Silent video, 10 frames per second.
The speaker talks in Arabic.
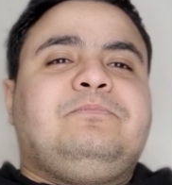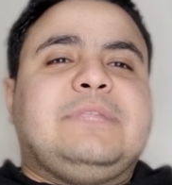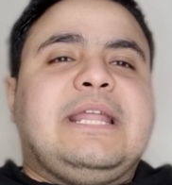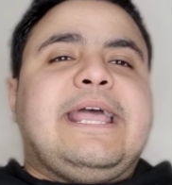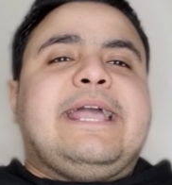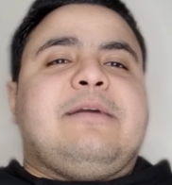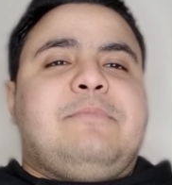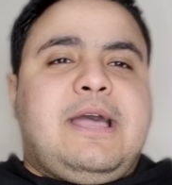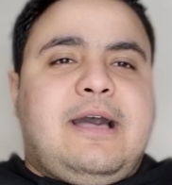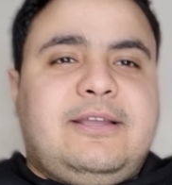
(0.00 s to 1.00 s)
إن أنا يا
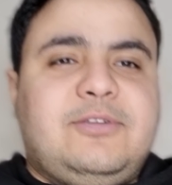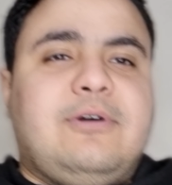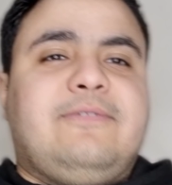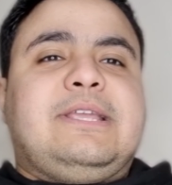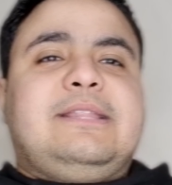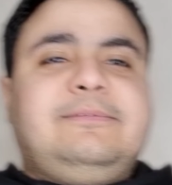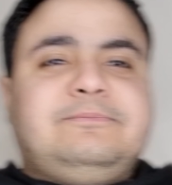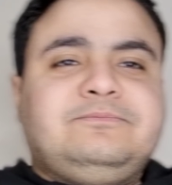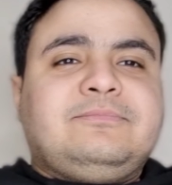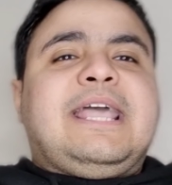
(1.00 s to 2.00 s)
جماعة يقف كده
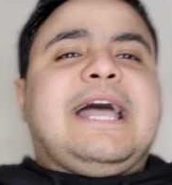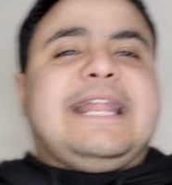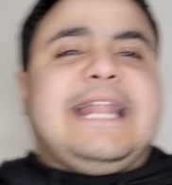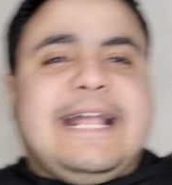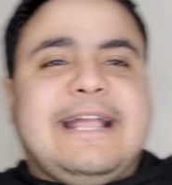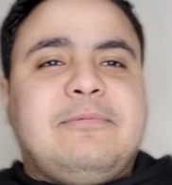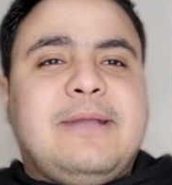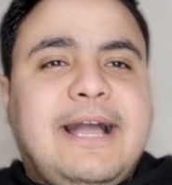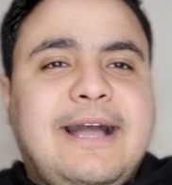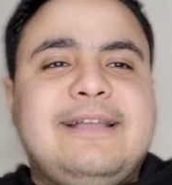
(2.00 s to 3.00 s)
أنا يا
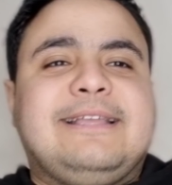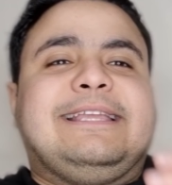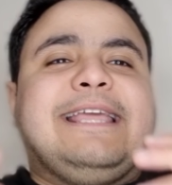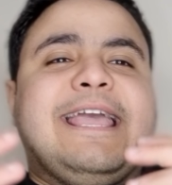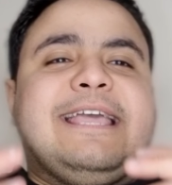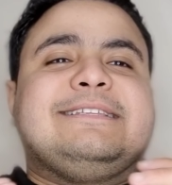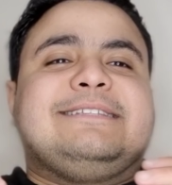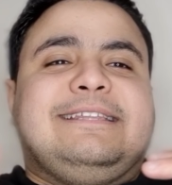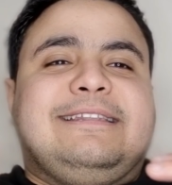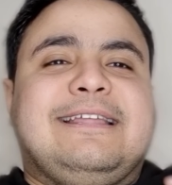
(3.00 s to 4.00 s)
جماعة جاهز
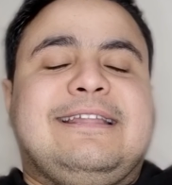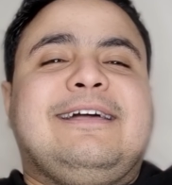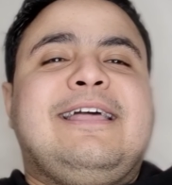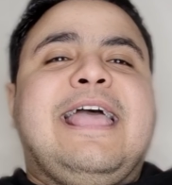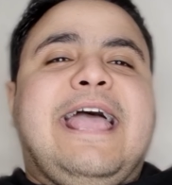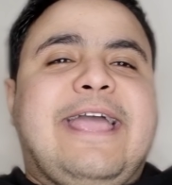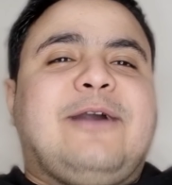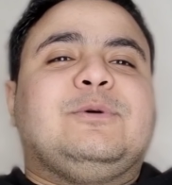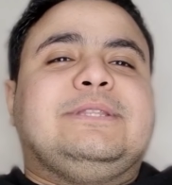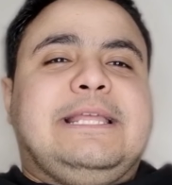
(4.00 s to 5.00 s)
إن أنا
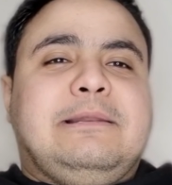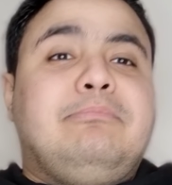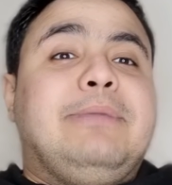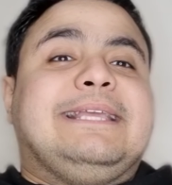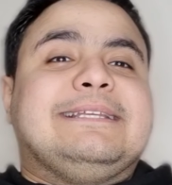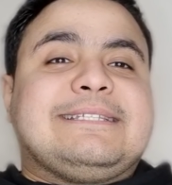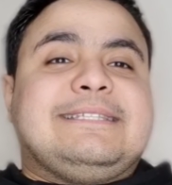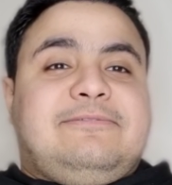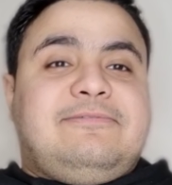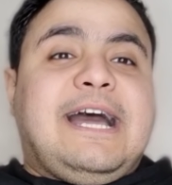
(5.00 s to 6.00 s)
آخد البيج
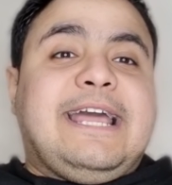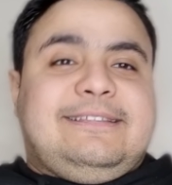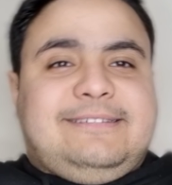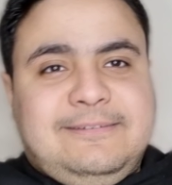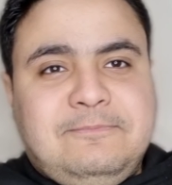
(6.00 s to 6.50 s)
ستيب في حياتي